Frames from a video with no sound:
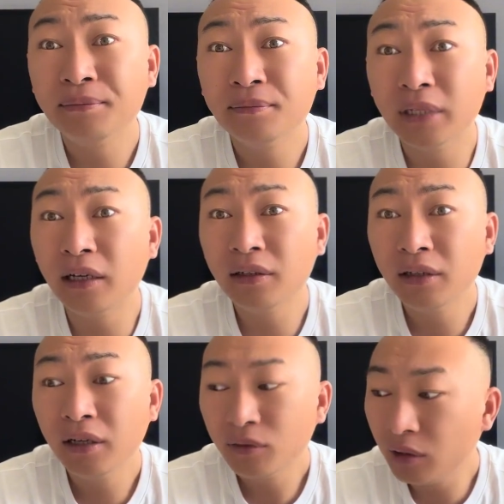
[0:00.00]
那
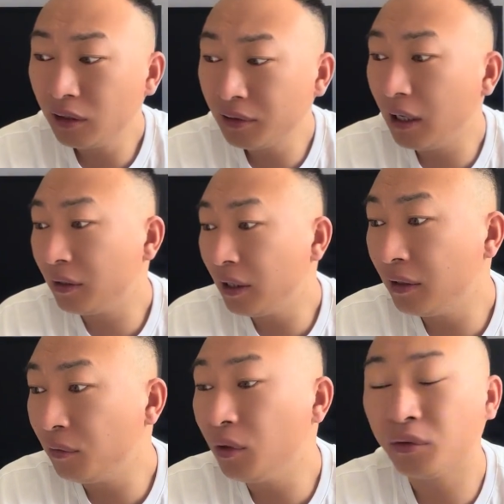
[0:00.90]
说这两
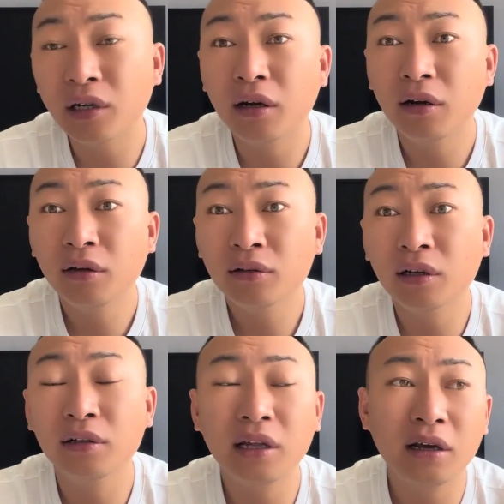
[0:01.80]
呢，我有事儿，
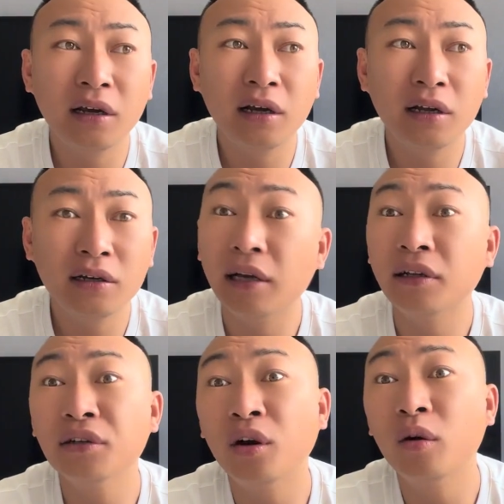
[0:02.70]
等那个两
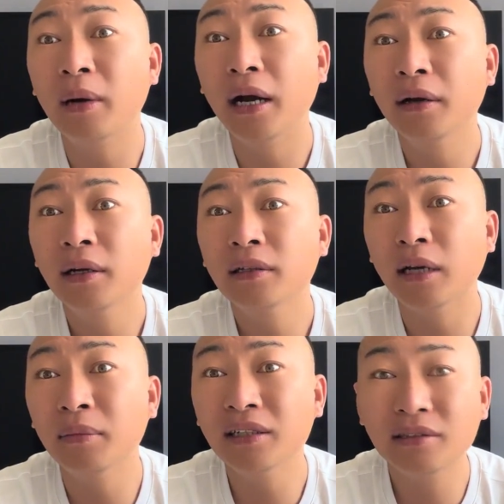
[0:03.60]
天之后吧，
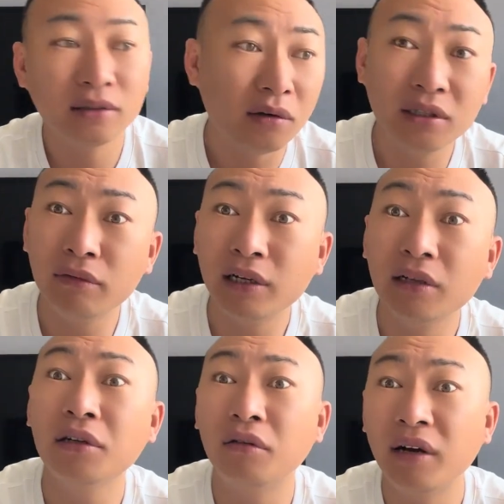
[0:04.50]
咱们找个地方咱
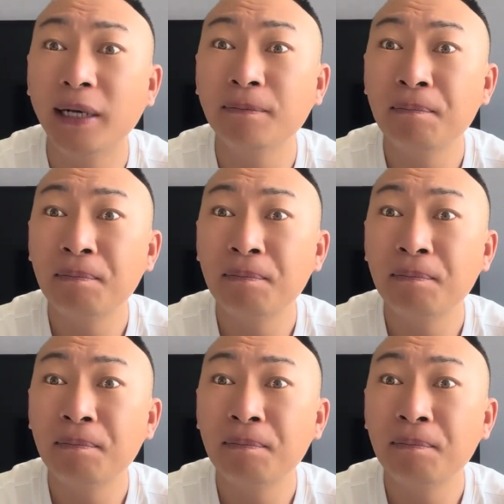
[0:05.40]
吃口饭，